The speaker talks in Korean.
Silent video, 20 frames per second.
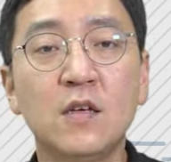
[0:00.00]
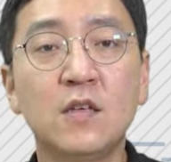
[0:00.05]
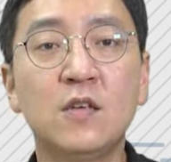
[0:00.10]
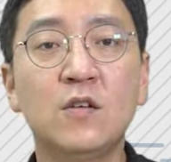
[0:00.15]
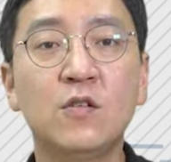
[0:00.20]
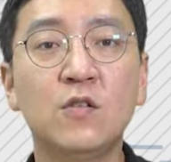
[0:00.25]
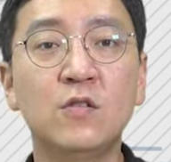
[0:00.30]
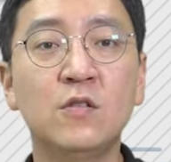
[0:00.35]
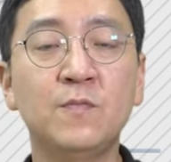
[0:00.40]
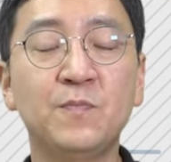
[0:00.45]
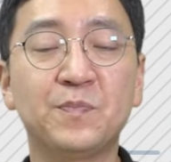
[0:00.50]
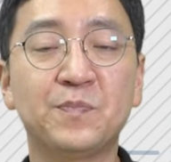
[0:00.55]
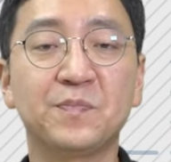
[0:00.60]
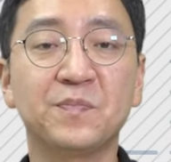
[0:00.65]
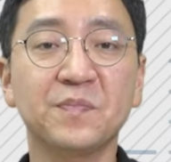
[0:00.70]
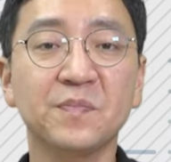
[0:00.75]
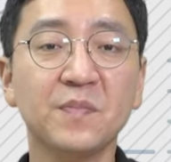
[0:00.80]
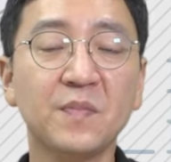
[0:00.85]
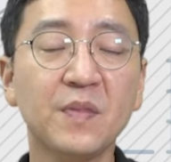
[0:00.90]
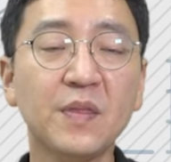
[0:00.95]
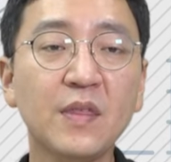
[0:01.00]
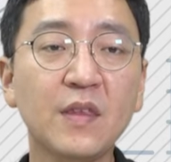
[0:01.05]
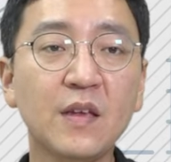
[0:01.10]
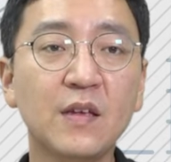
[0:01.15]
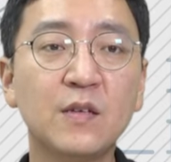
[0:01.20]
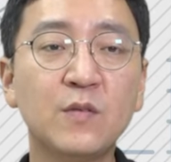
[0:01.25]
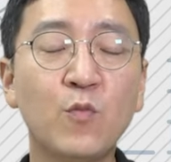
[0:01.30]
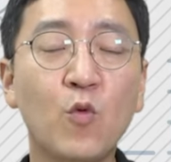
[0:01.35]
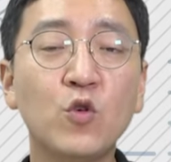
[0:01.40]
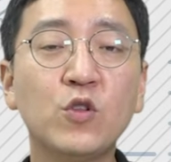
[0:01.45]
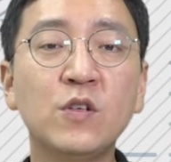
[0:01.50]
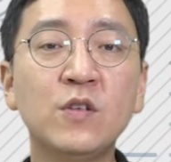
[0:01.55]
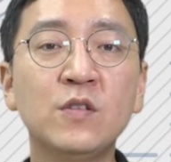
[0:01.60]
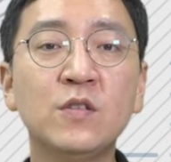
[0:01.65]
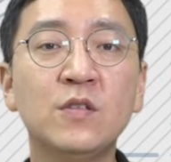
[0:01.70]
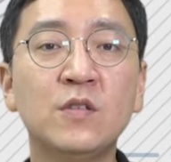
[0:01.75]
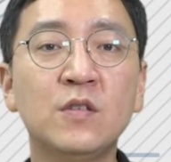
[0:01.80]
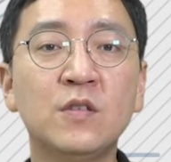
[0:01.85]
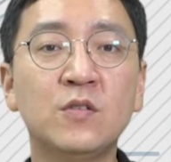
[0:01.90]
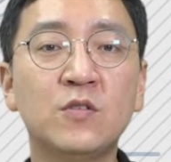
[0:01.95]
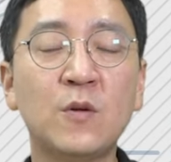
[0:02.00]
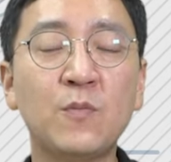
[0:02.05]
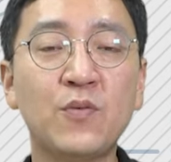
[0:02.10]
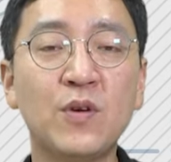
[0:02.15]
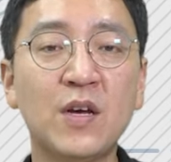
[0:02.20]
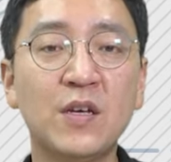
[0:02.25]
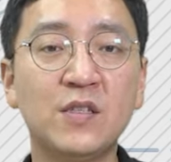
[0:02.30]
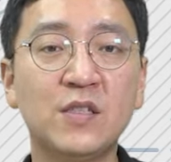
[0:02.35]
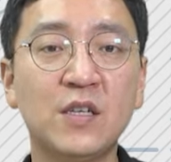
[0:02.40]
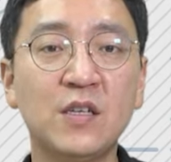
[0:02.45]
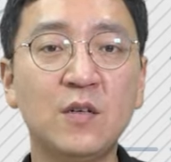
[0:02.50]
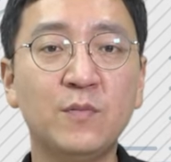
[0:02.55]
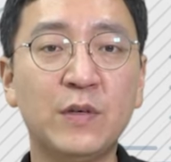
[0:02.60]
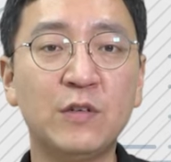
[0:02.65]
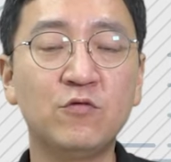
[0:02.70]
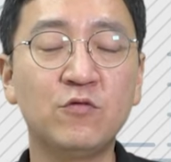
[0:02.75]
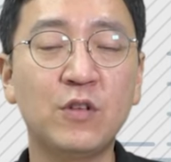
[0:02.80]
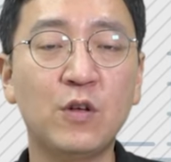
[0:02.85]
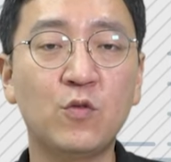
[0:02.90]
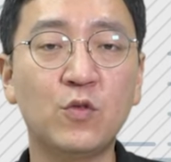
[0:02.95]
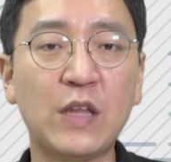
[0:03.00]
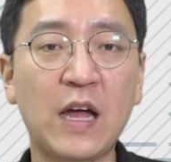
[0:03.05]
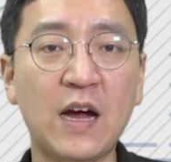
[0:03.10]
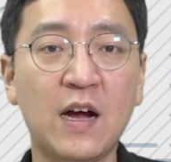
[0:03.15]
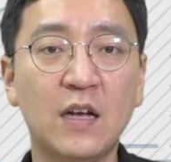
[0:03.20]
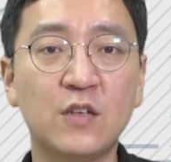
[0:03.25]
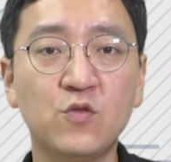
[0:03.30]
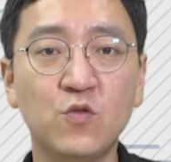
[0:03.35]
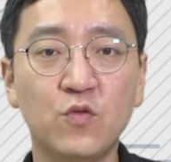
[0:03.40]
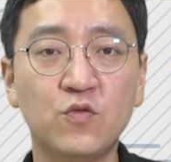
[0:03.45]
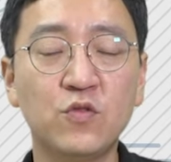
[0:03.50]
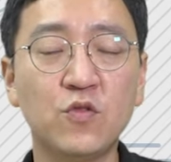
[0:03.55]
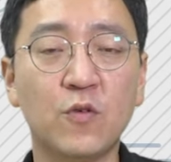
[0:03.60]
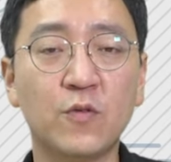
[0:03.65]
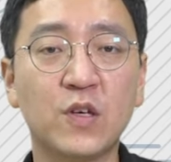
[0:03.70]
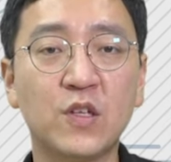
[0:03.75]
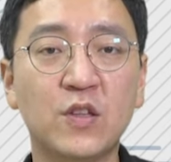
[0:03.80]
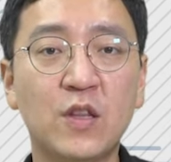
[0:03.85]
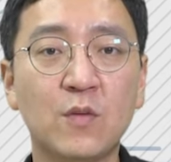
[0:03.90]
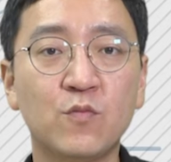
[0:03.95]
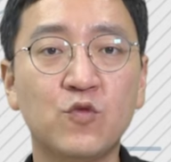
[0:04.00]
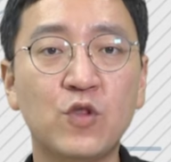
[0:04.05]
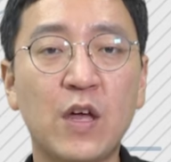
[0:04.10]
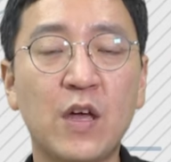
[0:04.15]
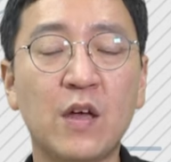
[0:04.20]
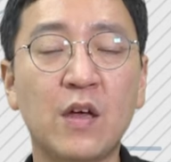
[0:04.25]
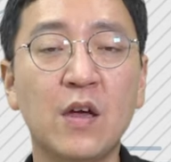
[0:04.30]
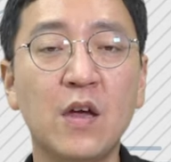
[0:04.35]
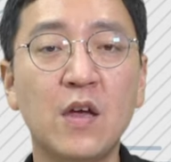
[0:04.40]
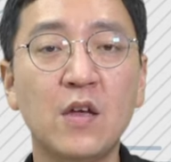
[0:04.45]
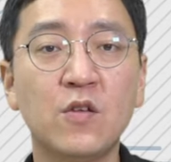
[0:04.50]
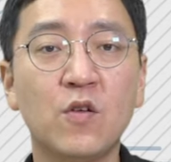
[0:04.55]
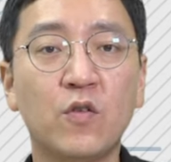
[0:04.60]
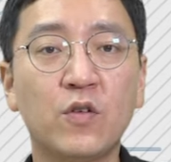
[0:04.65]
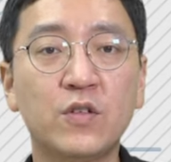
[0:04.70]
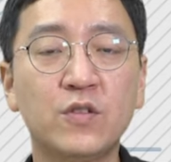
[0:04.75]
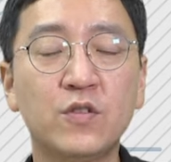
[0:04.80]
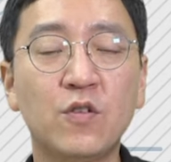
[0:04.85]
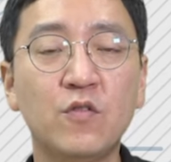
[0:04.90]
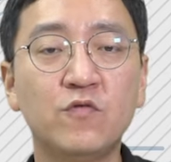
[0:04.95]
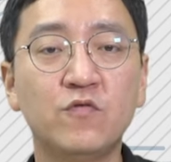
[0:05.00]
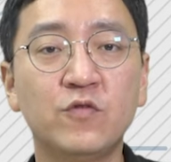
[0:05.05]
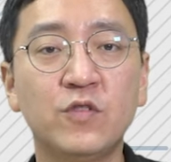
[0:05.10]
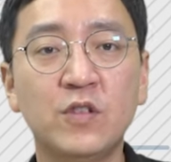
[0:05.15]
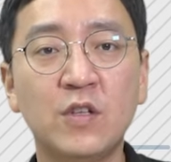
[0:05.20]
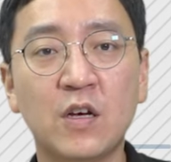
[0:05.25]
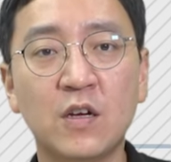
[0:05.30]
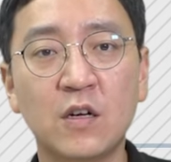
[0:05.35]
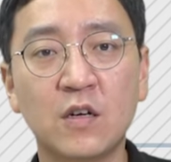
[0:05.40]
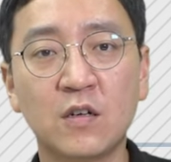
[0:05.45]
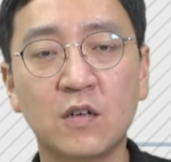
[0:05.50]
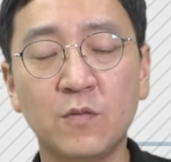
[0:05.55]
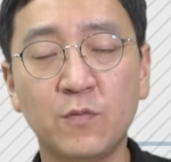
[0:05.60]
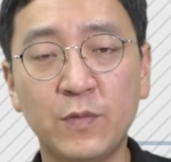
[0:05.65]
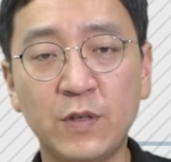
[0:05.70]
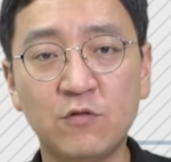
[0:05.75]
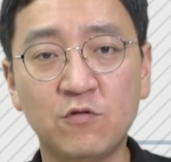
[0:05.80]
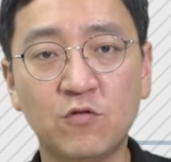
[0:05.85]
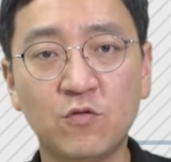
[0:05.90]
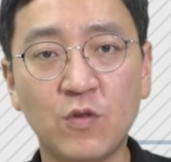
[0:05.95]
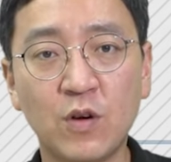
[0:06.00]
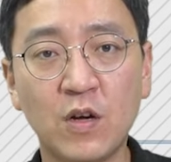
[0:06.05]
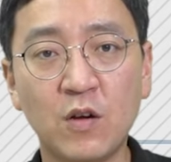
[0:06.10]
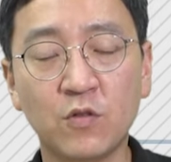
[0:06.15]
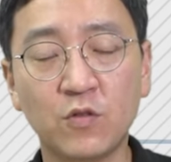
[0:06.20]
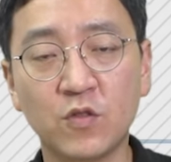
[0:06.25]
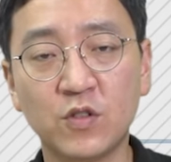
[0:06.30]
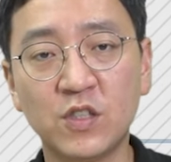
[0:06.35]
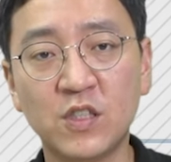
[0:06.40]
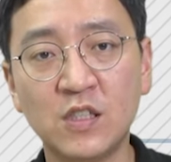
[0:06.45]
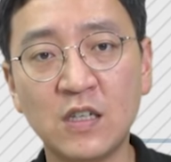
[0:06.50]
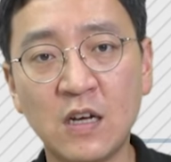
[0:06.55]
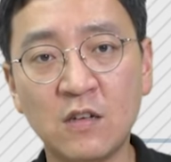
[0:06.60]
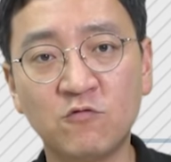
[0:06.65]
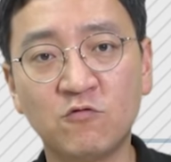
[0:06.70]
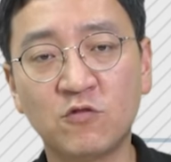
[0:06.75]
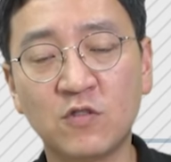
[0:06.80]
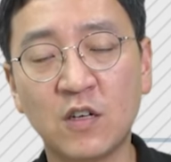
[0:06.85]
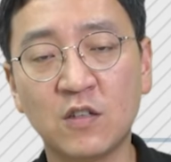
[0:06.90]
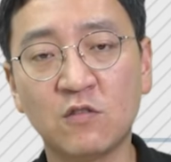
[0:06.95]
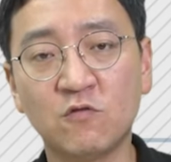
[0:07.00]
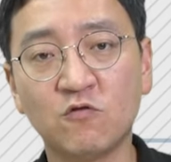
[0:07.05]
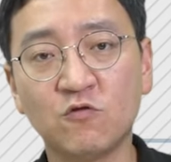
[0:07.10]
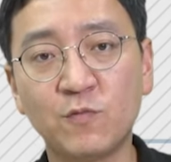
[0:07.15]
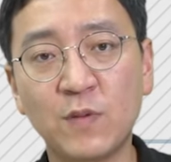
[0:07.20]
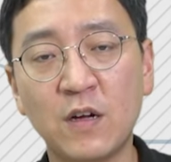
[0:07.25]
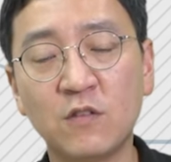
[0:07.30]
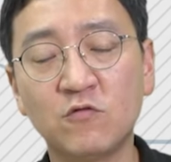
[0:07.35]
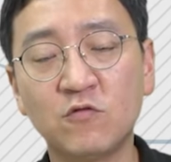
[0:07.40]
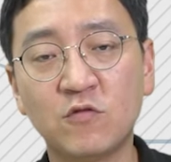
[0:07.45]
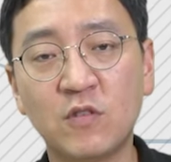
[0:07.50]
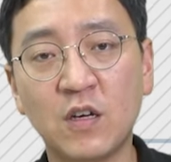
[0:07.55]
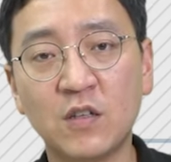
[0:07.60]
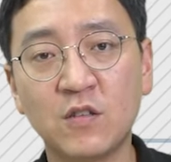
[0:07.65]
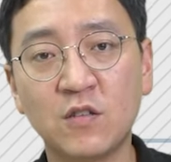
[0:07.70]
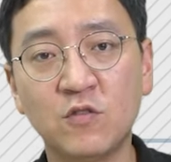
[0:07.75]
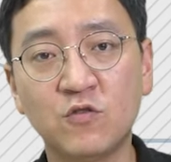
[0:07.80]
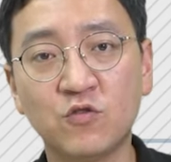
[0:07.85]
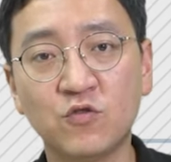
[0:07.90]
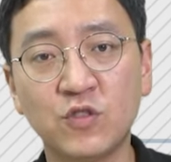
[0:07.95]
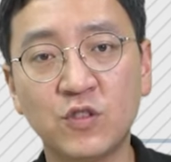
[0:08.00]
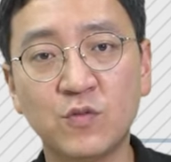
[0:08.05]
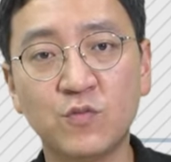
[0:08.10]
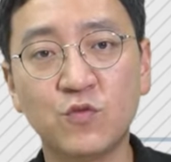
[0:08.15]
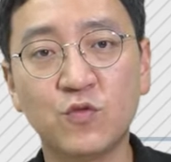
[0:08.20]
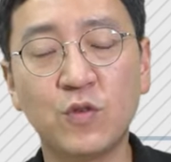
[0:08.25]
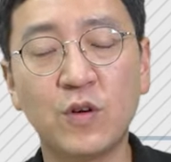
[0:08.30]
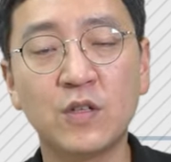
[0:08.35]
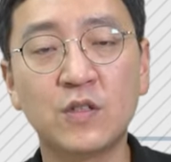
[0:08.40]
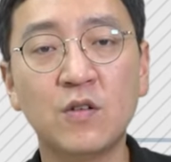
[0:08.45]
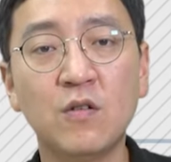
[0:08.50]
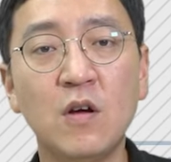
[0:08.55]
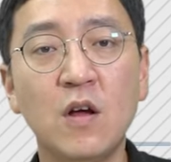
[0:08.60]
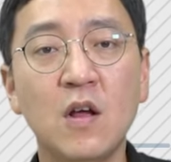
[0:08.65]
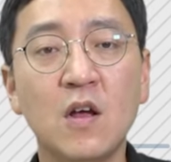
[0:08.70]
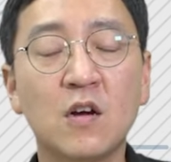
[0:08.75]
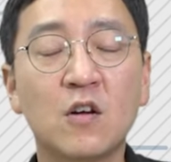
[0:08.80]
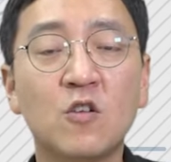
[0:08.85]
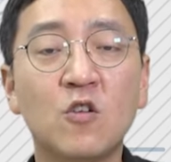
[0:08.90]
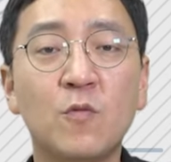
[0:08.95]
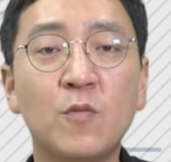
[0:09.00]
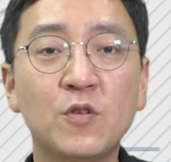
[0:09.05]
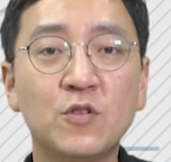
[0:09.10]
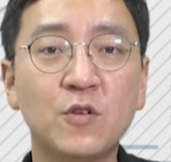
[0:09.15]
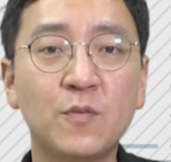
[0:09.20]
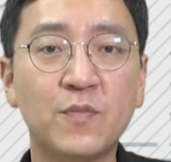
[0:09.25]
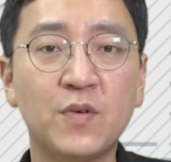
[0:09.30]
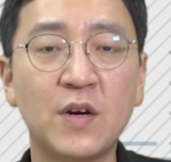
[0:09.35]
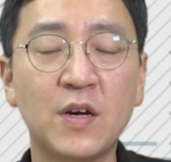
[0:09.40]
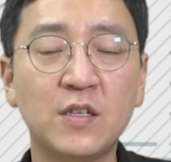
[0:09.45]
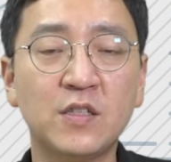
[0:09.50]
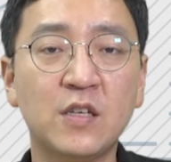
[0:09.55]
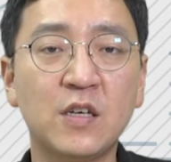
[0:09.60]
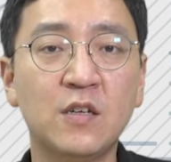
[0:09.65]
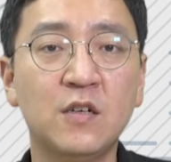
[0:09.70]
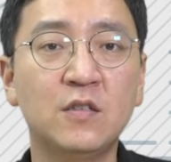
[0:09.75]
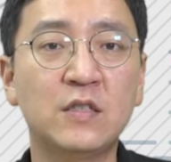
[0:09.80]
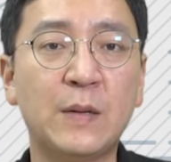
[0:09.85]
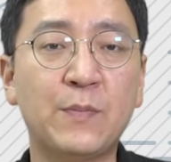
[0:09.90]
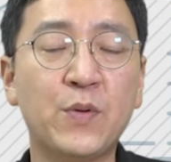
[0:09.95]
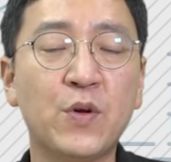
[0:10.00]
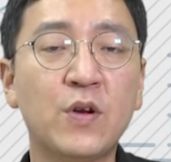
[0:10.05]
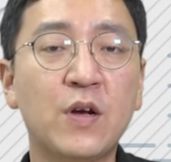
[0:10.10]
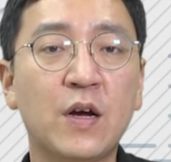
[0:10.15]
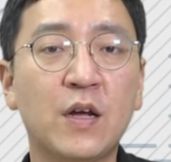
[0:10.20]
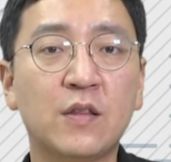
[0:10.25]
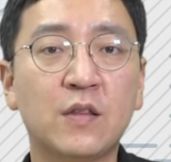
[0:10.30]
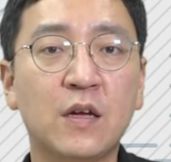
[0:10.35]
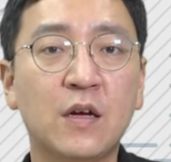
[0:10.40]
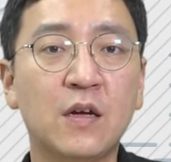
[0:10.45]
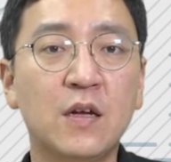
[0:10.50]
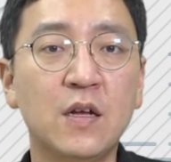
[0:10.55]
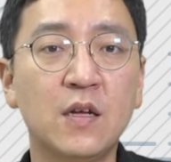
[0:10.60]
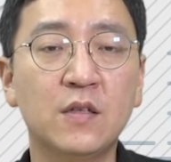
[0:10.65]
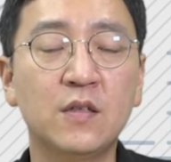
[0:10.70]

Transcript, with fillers: 이거는 모든 서플라이 체인을 미국 내로 다 가져올 수 없기 때문에 여기서 우리나라가 미국과 어떤 친한 국가들, 우방 국가들을 중심으로 해서 글로벌 서플라이 체인을 재편하겠다.